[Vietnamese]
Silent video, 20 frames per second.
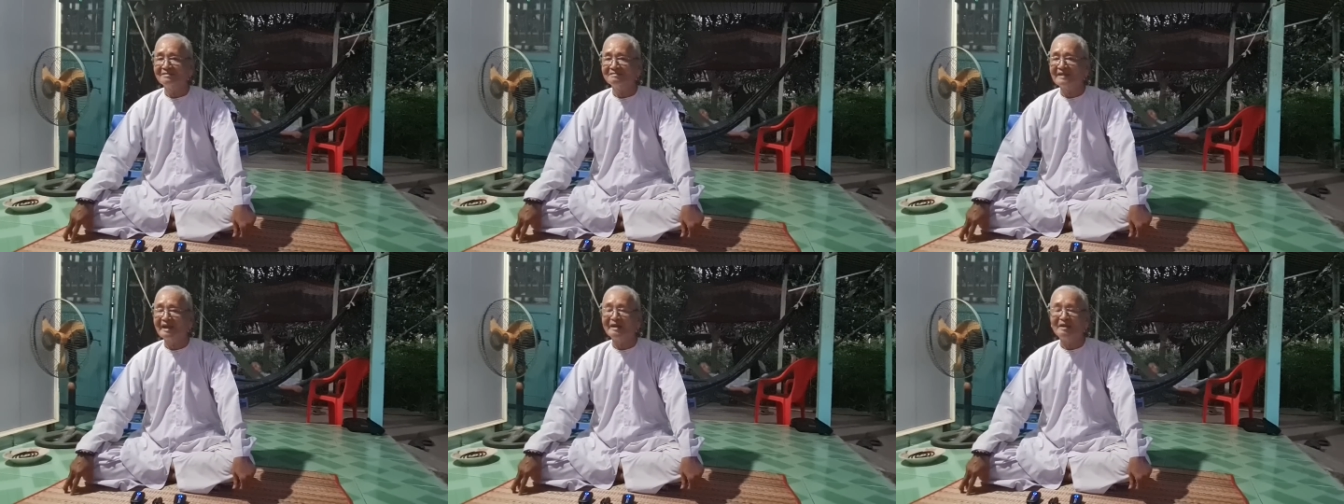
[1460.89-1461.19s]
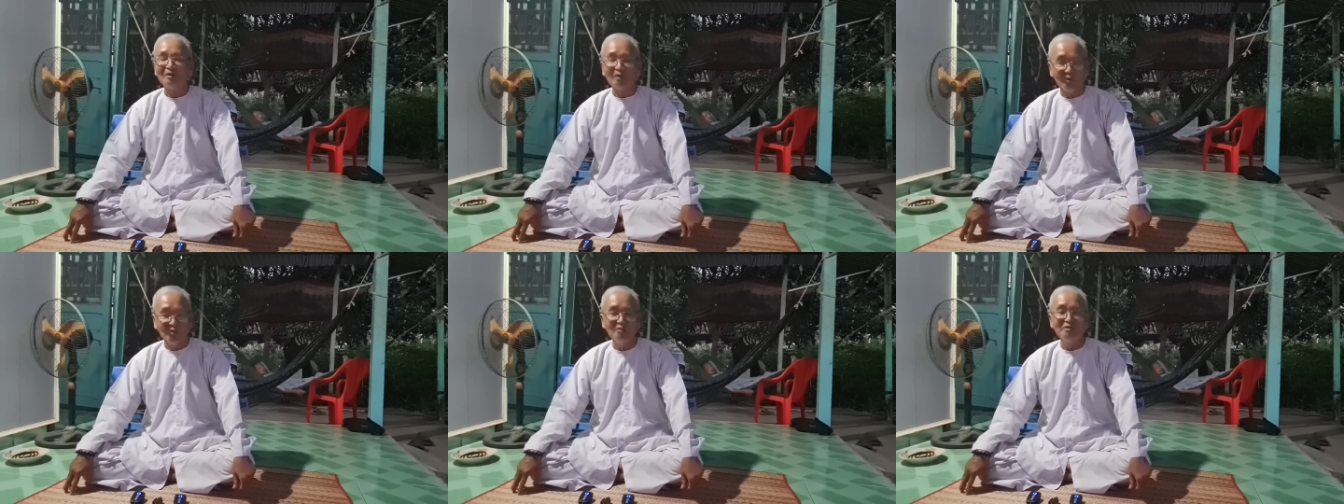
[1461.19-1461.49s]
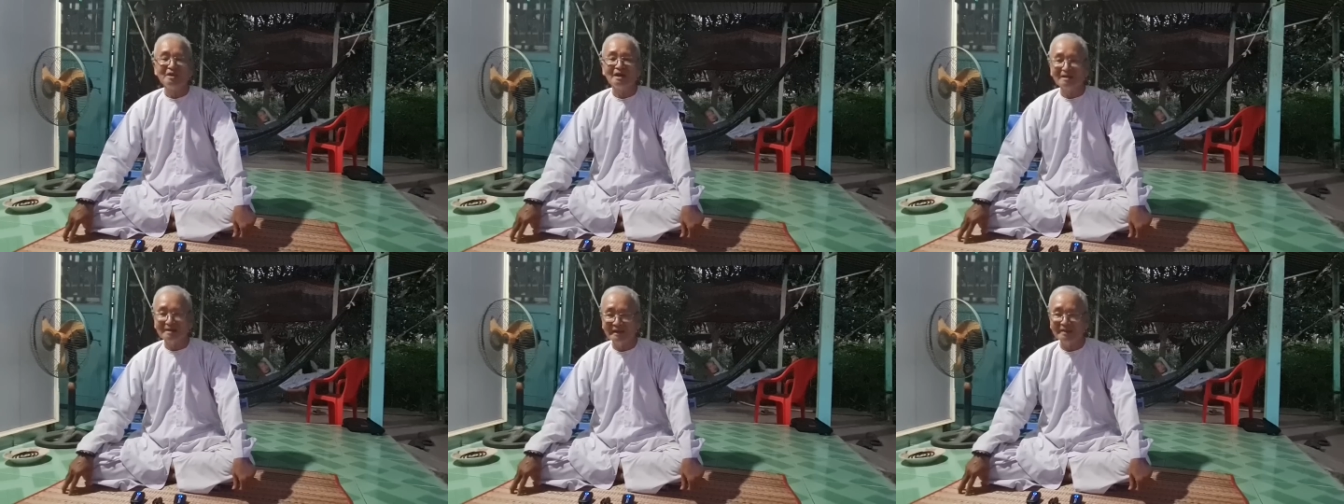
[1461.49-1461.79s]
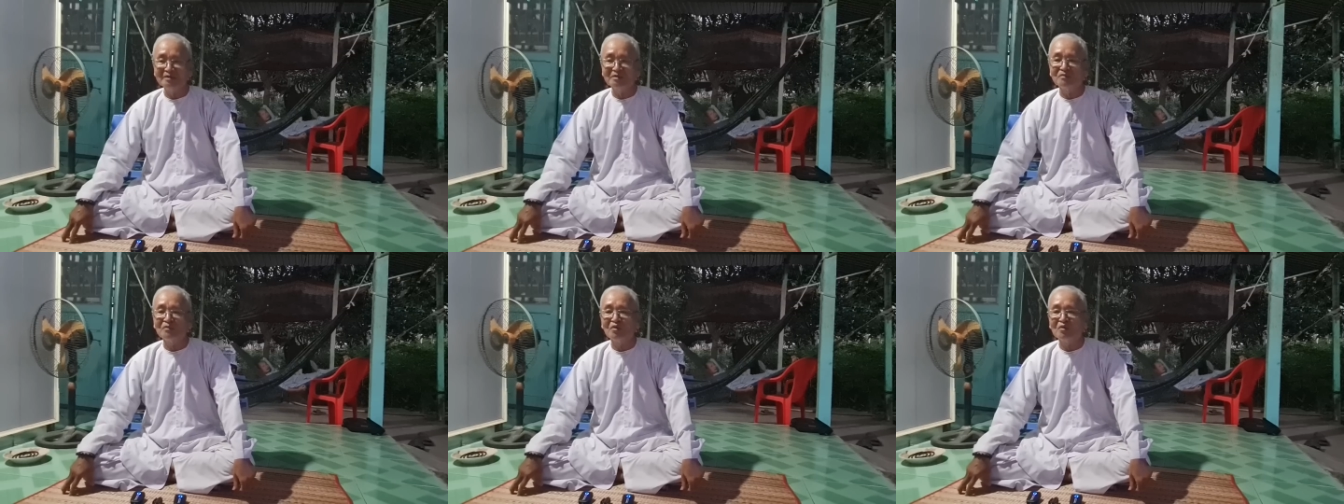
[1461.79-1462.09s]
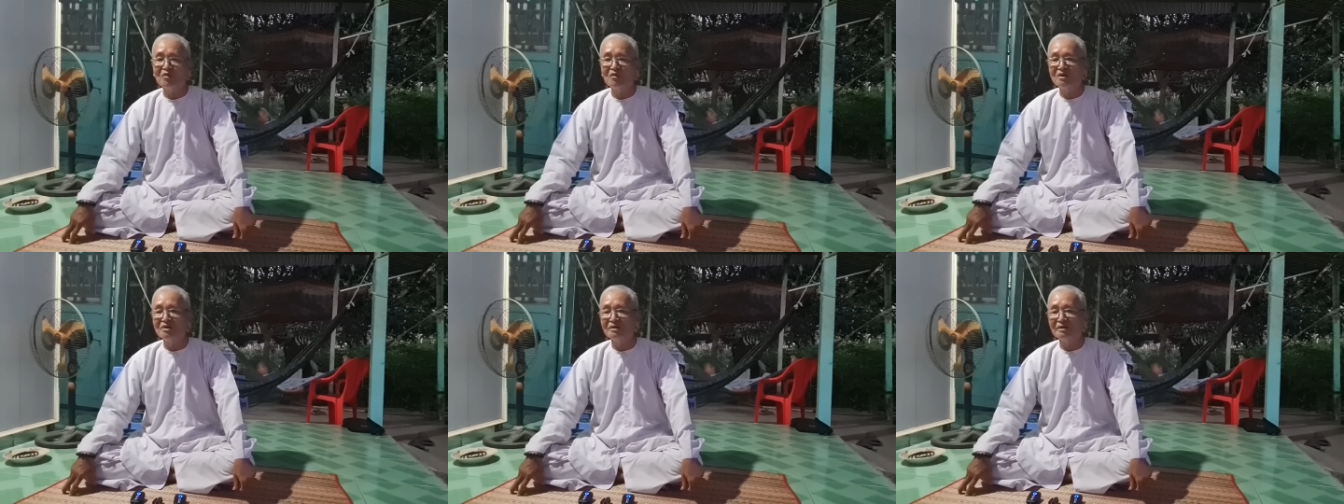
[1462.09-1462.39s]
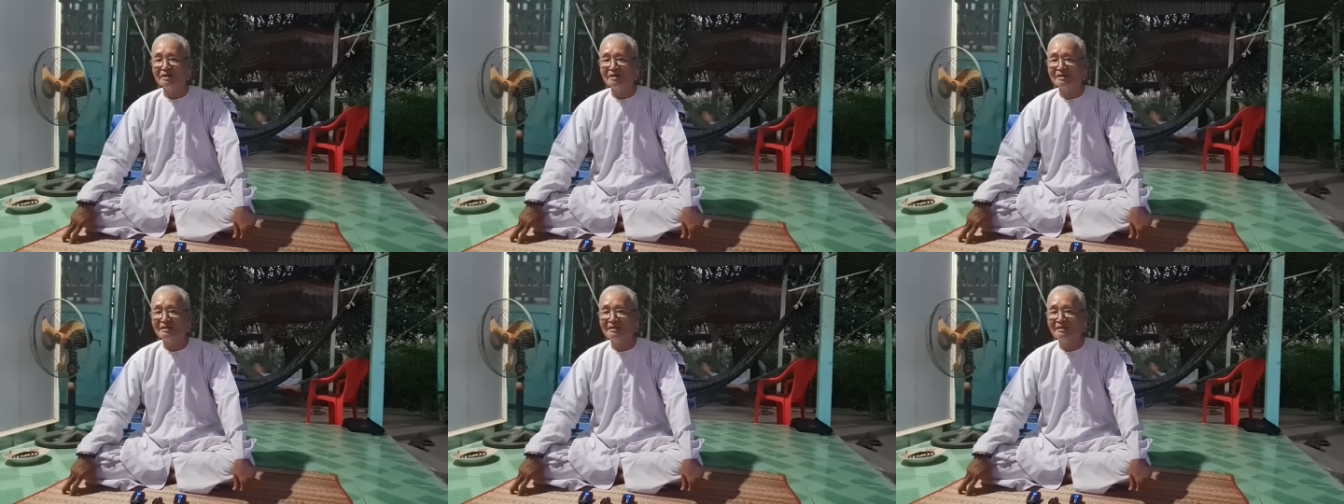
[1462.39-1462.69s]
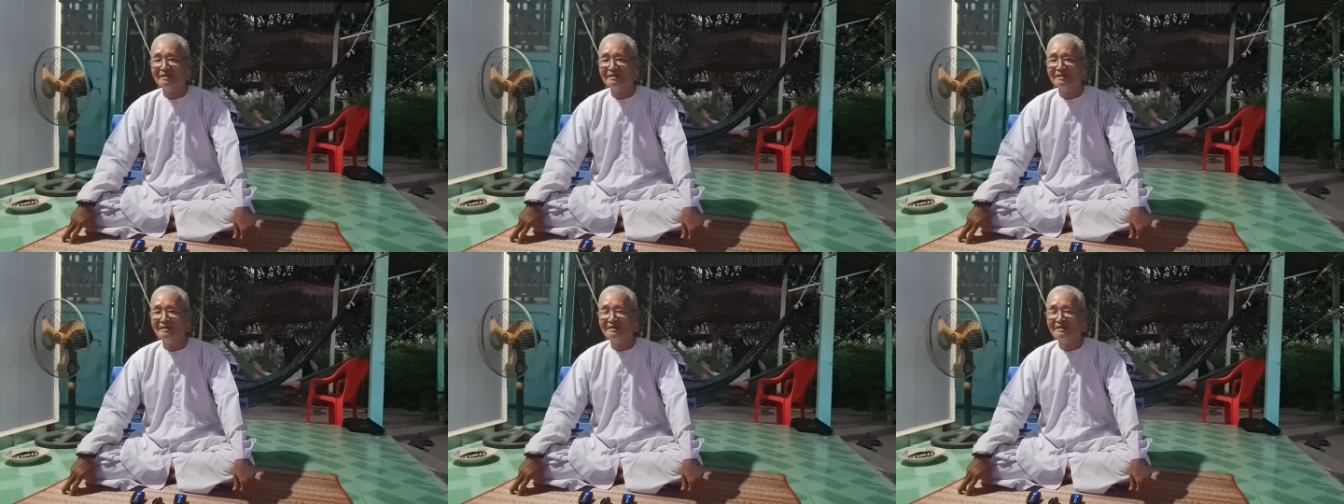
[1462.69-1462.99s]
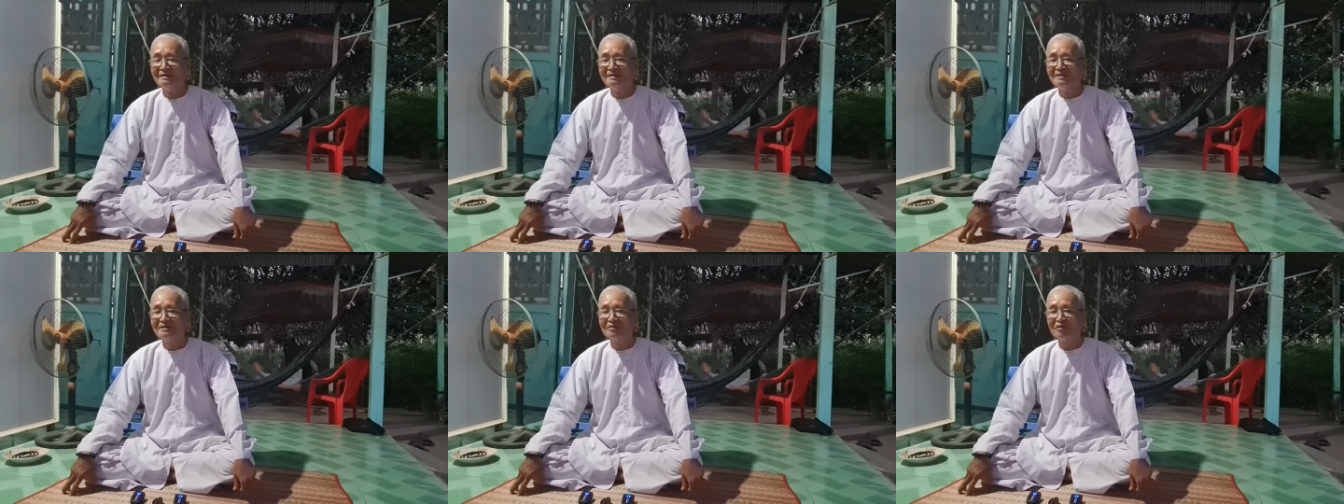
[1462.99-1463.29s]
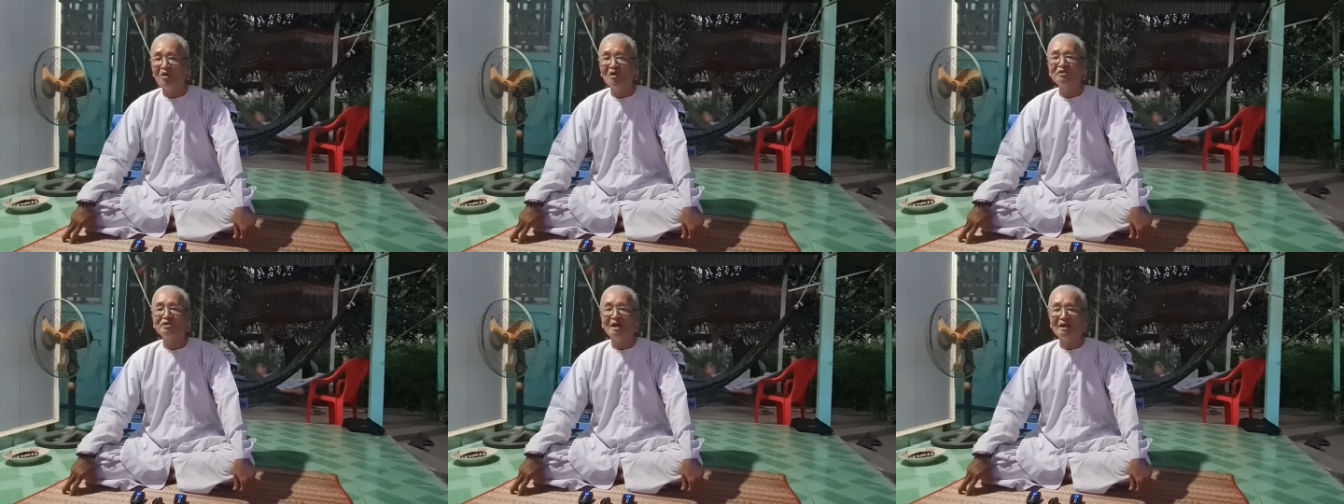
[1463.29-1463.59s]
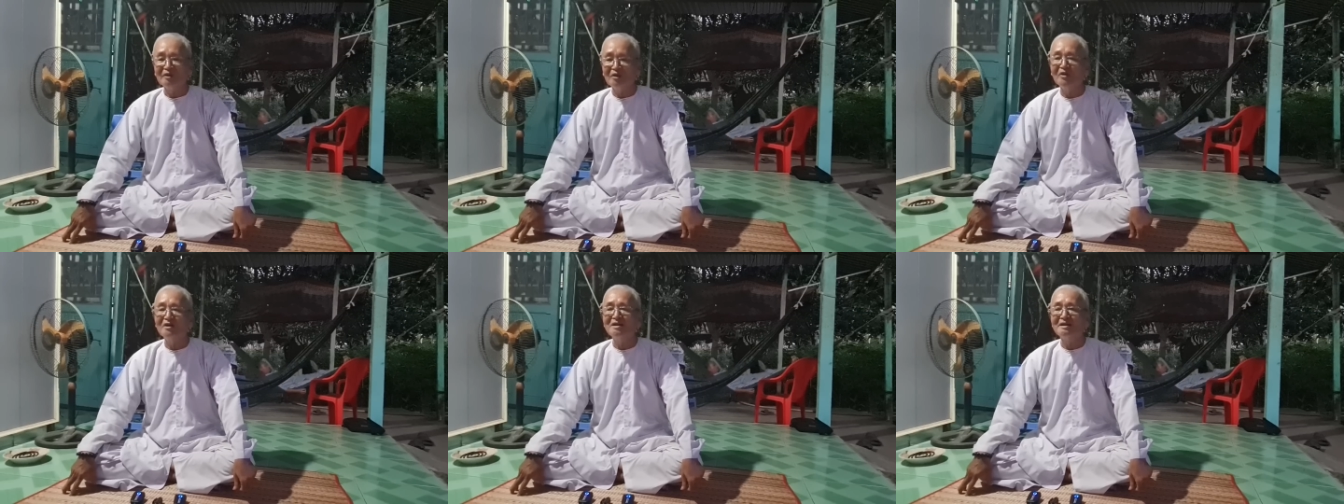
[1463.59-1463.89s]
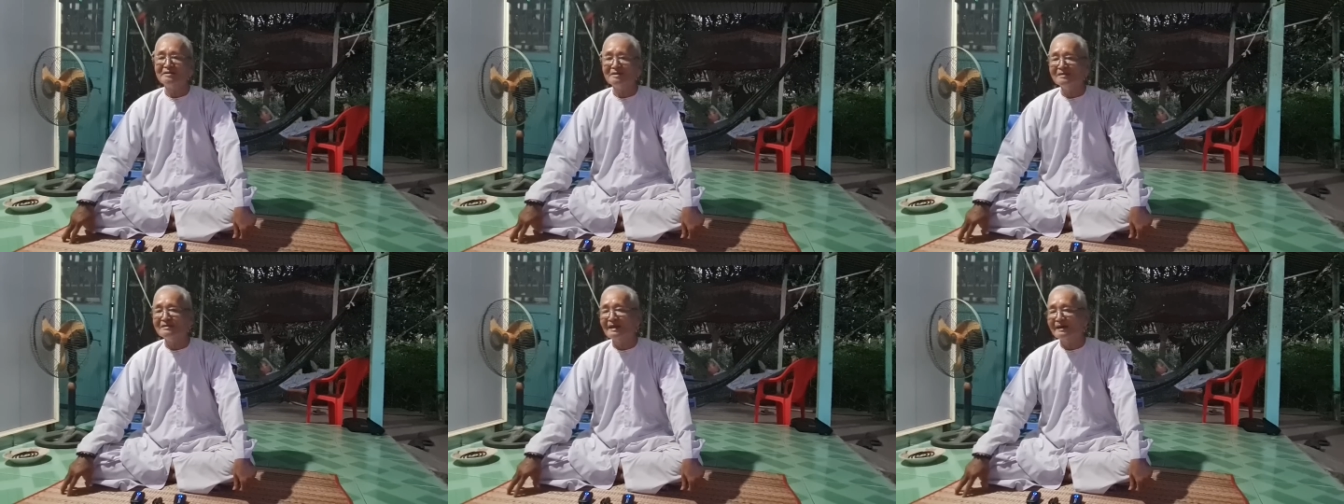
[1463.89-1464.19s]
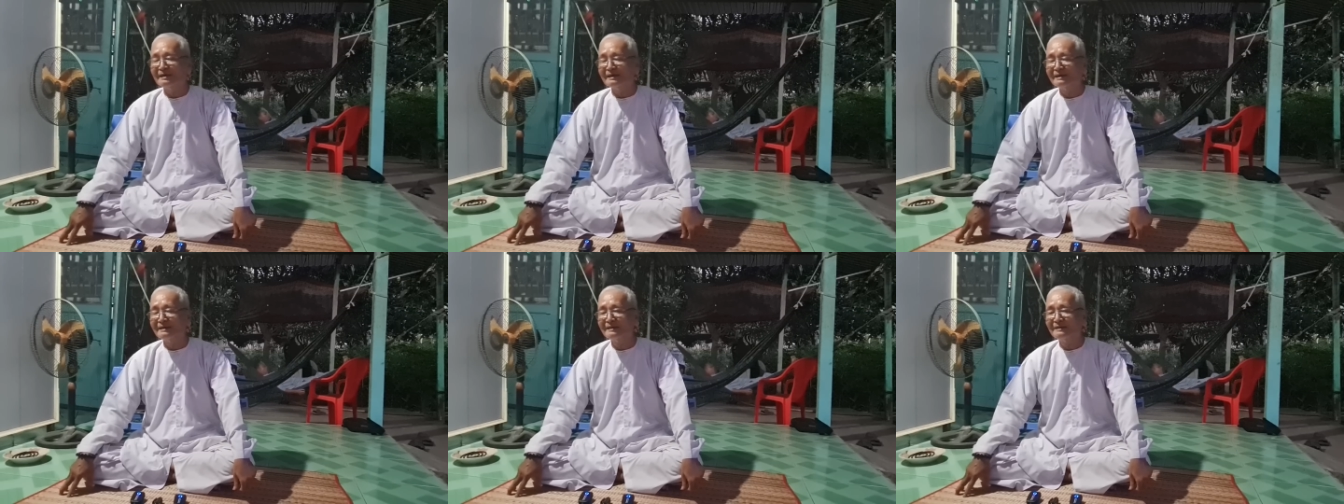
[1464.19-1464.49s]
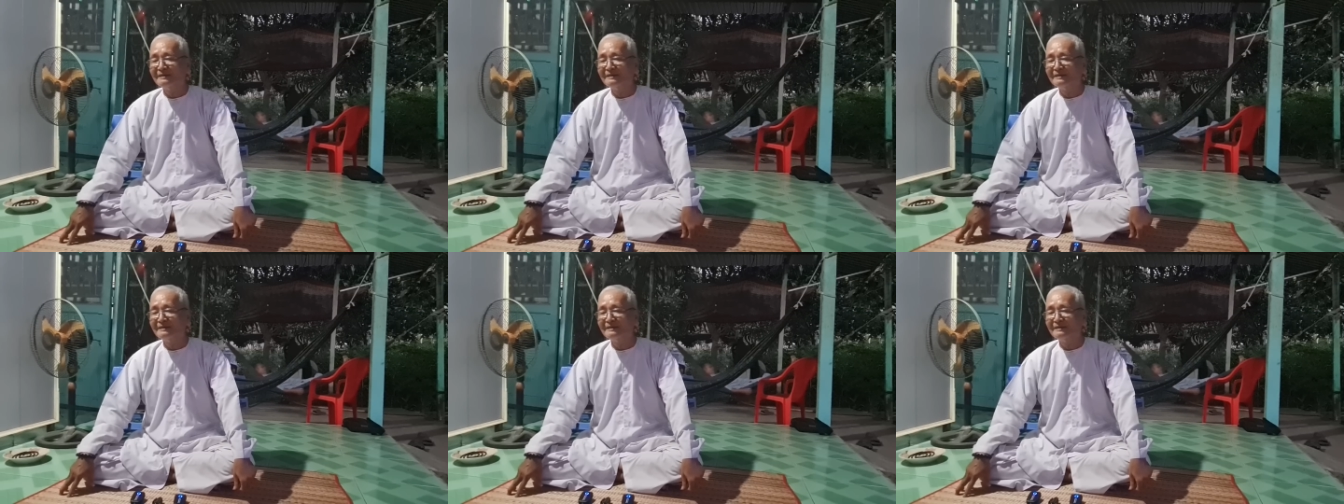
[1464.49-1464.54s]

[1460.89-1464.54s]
đầy đủ nhân cách của một con người có thể nói là như vậy